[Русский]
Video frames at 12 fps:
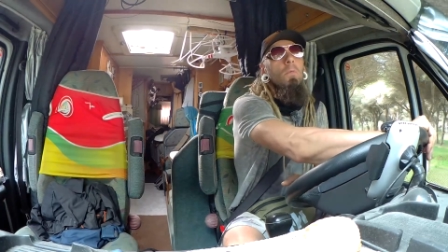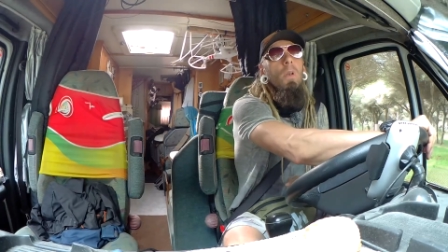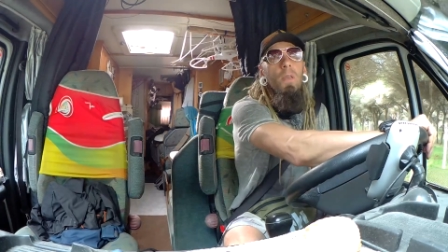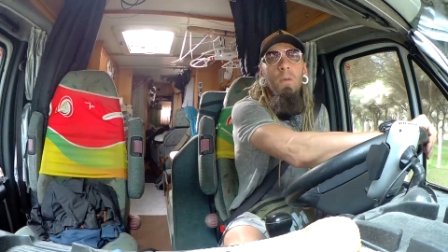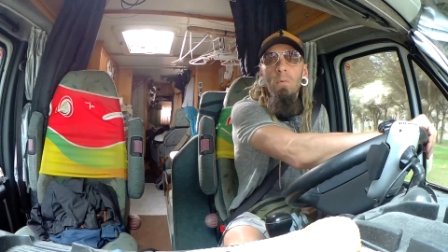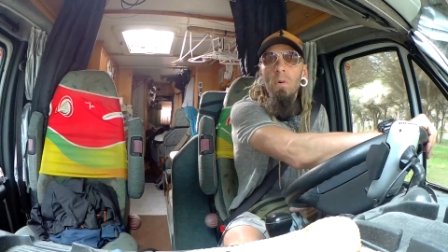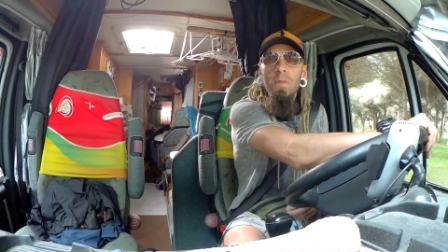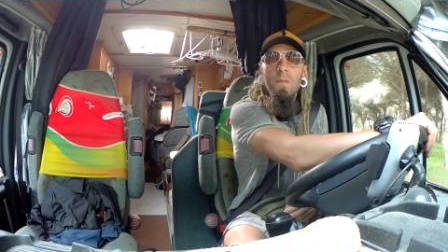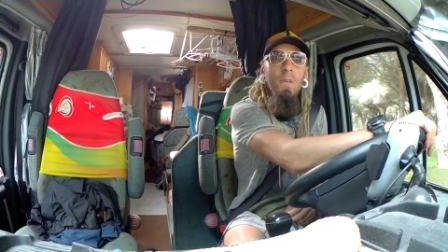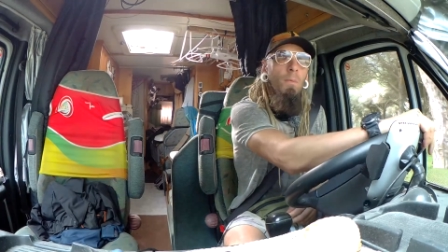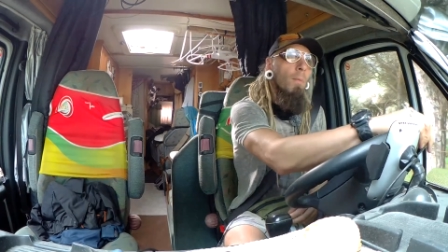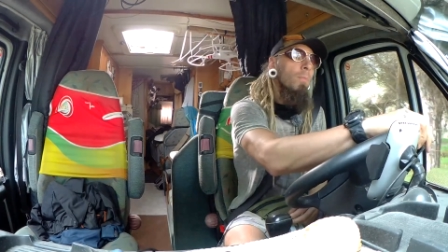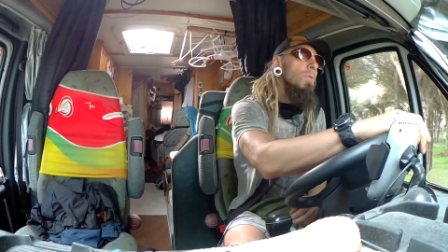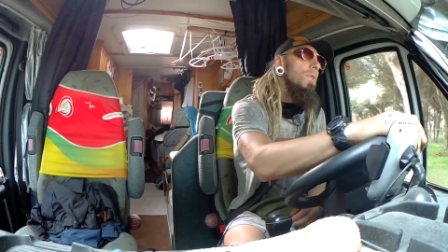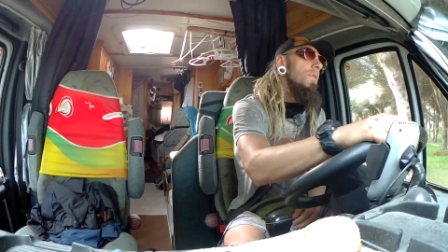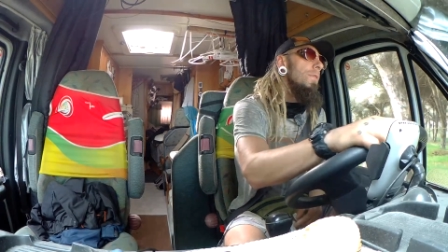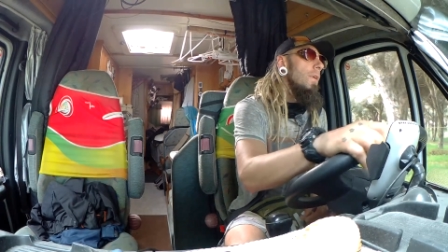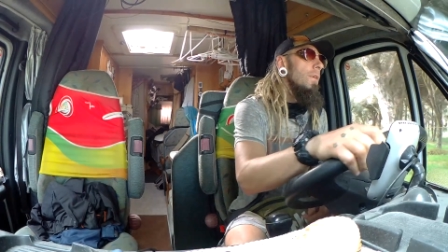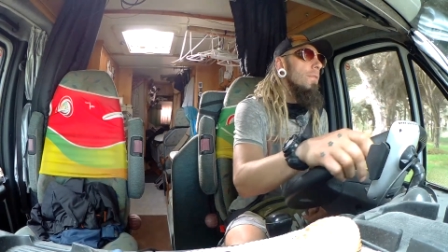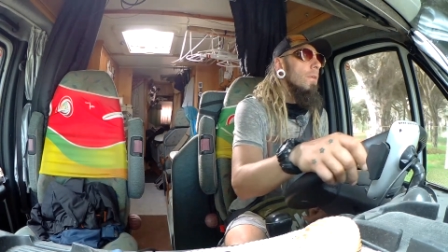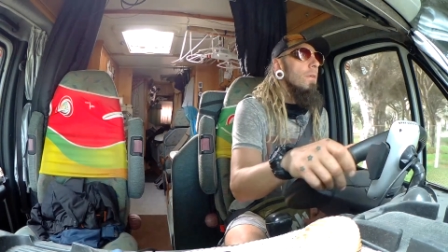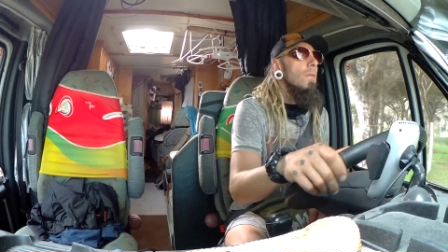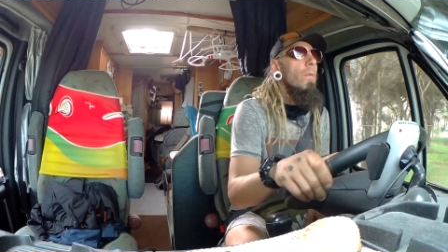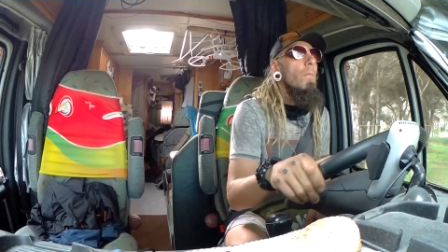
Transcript: Для него эта тема будет интересной.